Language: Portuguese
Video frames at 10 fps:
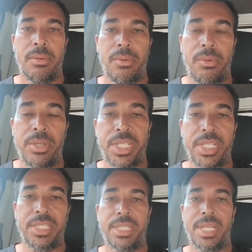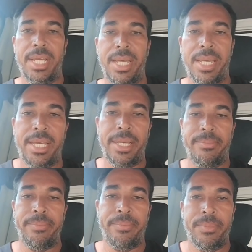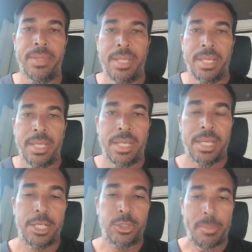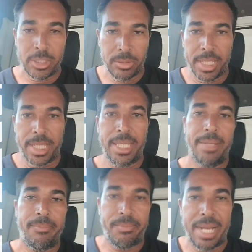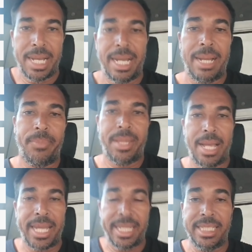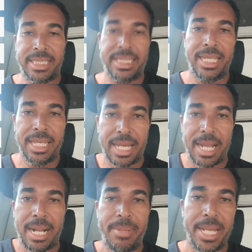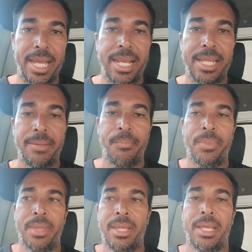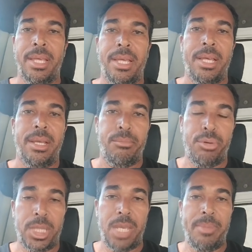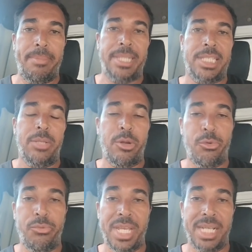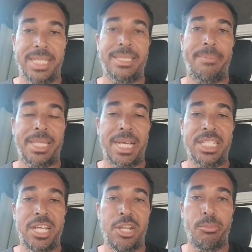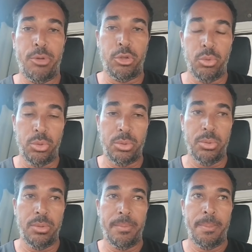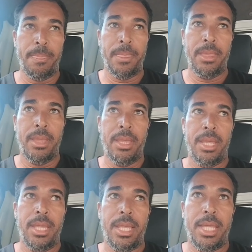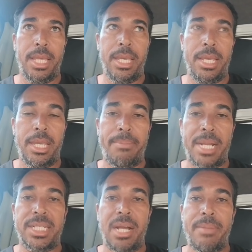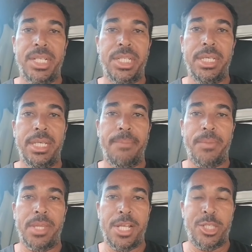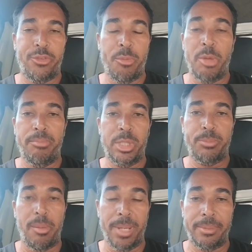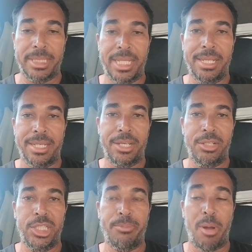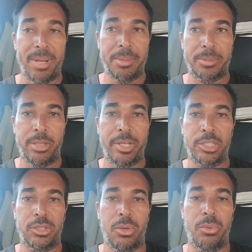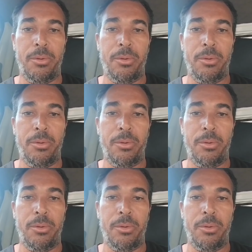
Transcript: Oi, gente. É... Eu estou passando aqui para agradecer a Gabriele por ter me passado a confiança para estar tá adquirindo o produto e, e praticamente resolveu meu, meus problemas, né? Que eu digo problemas, porque não era só um.